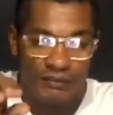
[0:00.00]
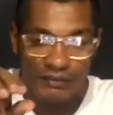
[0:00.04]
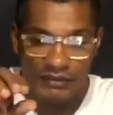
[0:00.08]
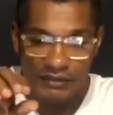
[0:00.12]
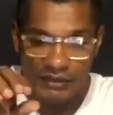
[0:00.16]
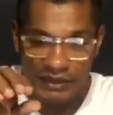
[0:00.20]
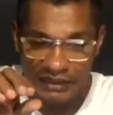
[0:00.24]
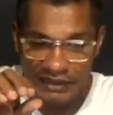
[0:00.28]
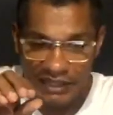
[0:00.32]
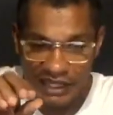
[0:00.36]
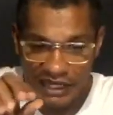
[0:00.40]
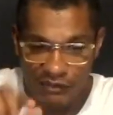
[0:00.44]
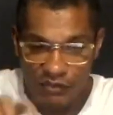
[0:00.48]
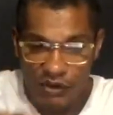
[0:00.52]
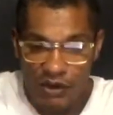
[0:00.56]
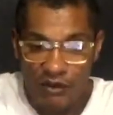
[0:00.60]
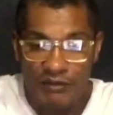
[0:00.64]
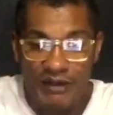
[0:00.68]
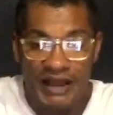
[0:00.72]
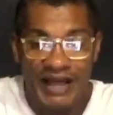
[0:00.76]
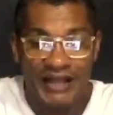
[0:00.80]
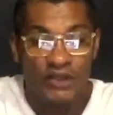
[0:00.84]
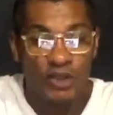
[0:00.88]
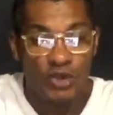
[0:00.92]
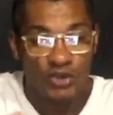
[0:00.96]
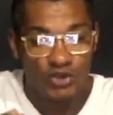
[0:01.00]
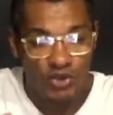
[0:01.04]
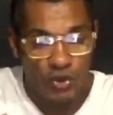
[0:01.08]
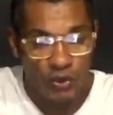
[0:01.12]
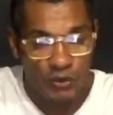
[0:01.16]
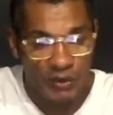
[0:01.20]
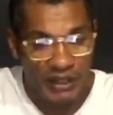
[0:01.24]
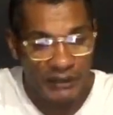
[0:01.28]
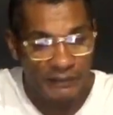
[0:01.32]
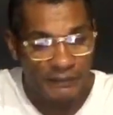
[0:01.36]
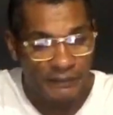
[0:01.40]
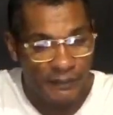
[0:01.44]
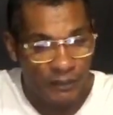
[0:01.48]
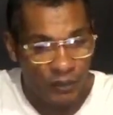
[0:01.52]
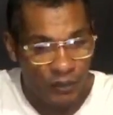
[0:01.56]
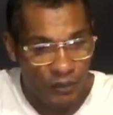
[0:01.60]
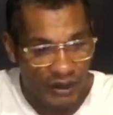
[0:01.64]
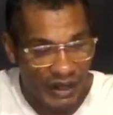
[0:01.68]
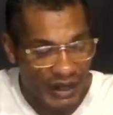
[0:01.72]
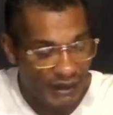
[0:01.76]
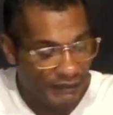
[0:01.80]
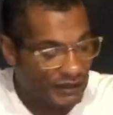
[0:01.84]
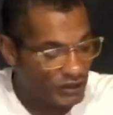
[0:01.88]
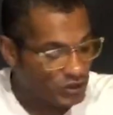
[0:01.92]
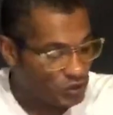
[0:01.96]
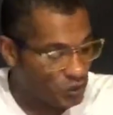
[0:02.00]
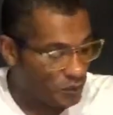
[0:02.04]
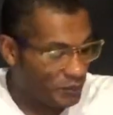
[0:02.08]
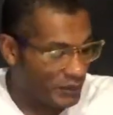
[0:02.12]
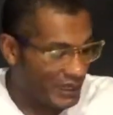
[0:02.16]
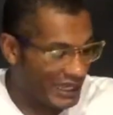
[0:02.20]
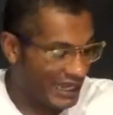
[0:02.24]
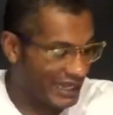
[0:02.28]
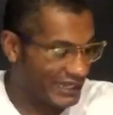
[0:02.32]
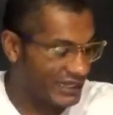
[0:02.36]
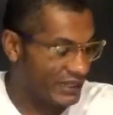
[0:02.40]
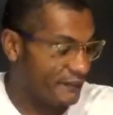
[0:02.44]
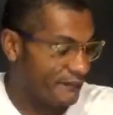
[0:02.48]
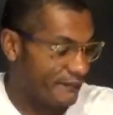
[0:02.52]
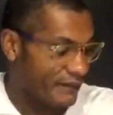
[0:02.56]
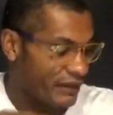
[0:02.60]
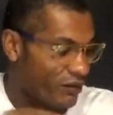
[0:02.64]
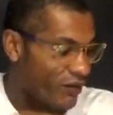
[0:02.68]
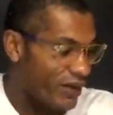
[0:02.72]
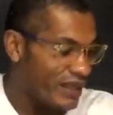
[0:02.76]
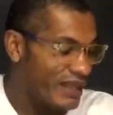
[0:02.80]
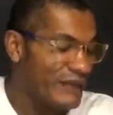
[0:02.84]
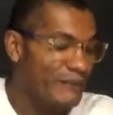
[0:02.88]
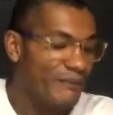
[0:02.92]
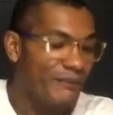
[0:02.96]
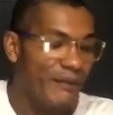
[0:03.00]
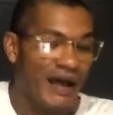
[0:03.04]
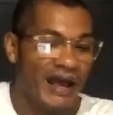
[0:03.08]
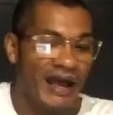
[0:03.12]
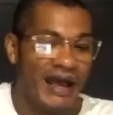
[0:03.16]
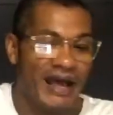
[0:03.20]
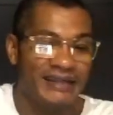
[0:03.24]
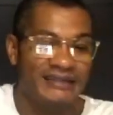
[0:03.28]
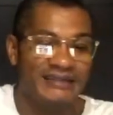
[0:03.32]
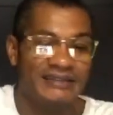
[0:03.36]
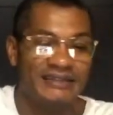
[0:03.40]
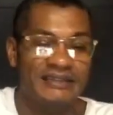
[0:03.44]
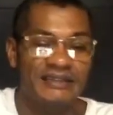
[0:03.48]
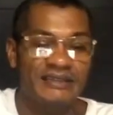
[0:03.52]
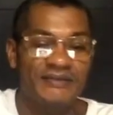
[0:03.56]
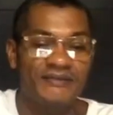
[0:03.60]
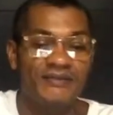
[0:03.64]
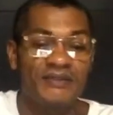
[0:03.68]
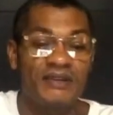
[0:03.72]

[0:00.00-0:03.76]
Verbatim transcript: Estaremos hablando sobre el programa Supérate, pero además